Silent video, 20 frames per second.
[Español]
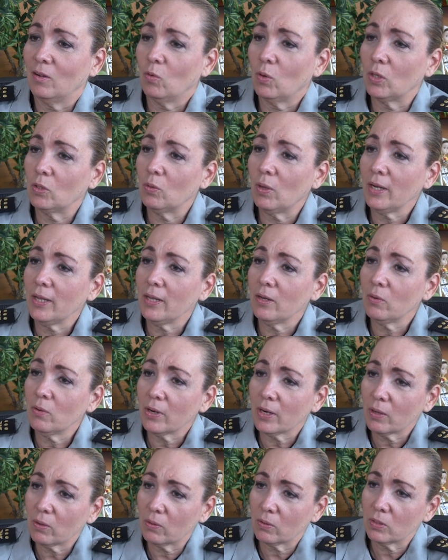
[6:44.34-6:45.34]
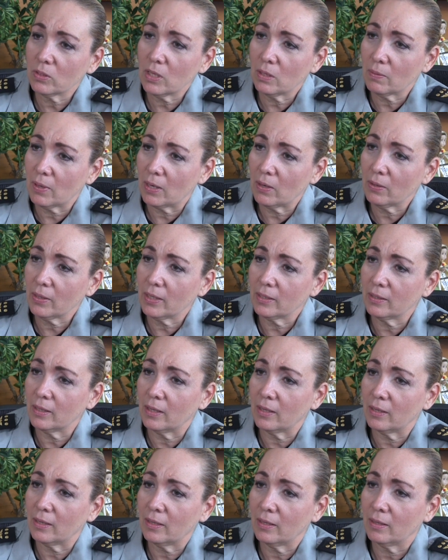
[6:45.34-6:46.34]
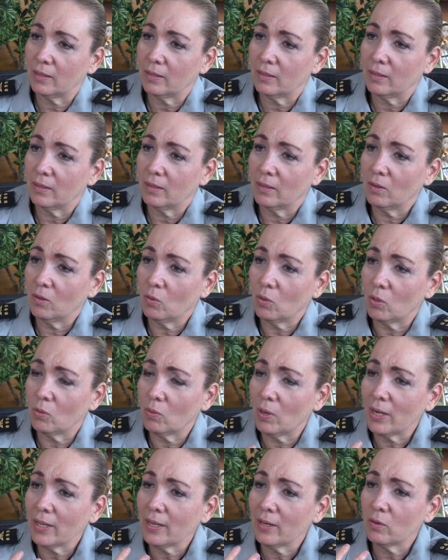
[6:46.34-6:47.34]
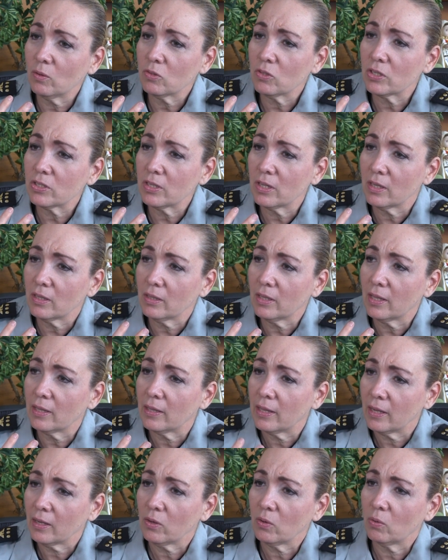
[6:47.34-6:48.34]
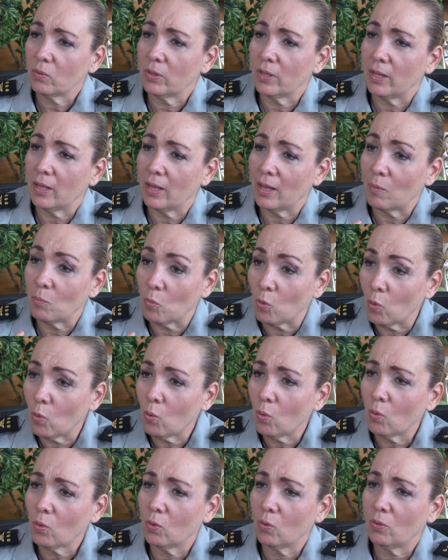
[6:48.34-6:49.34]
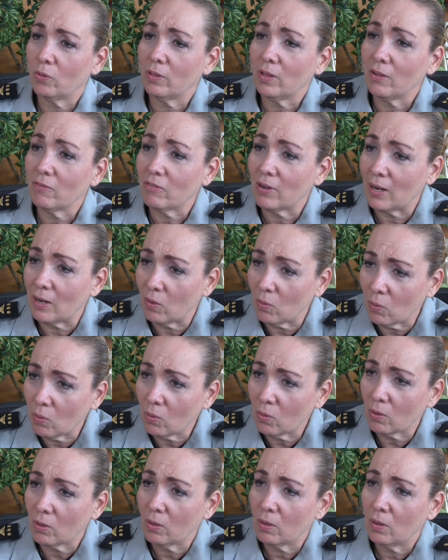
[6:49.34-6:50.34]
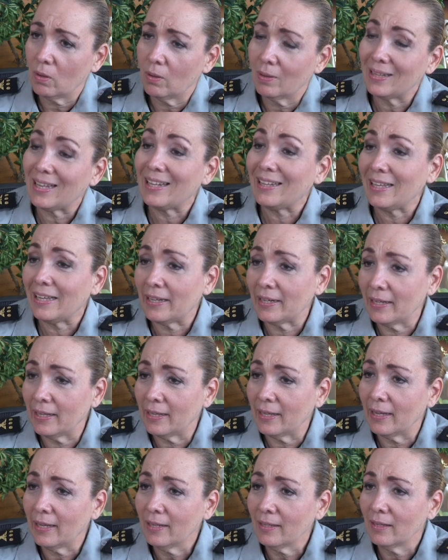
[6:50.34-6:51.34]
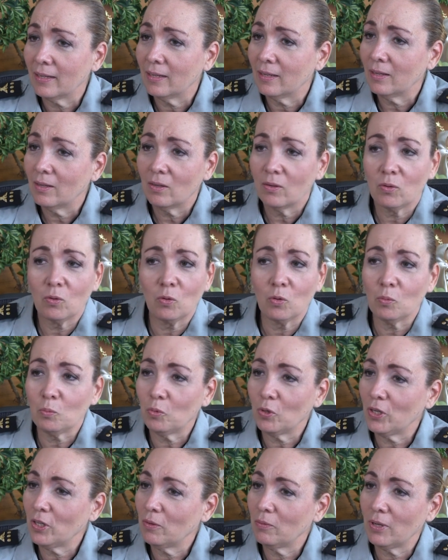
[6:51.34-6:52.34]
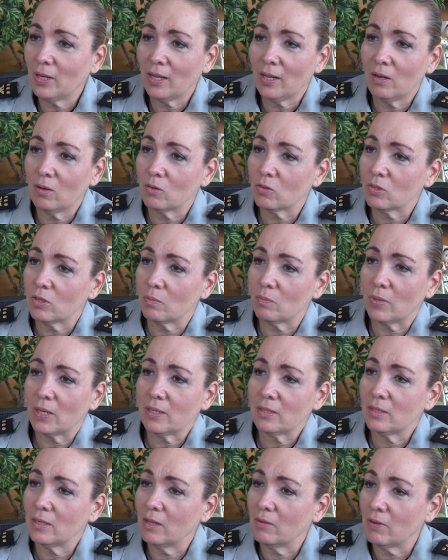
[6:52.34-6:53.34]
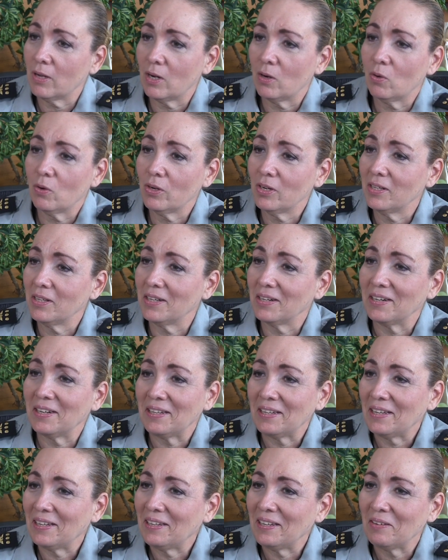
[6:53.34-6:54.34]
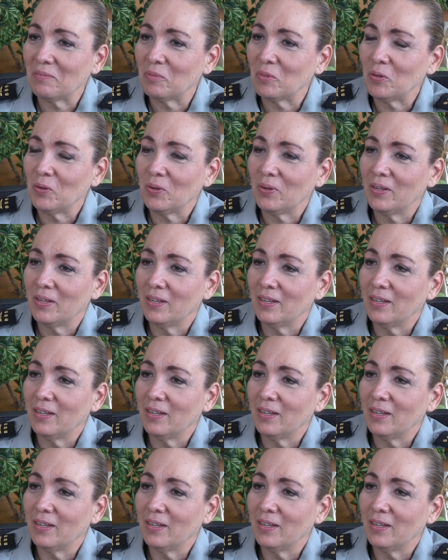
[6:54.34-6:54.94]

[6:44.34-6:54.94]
Cuando alguien no reconoce el valor que tiene, cuando alguien no se siente digno de amor, de valor, de dignidad, no puede ver en los demás ni valor, ni dignidad, ni amor.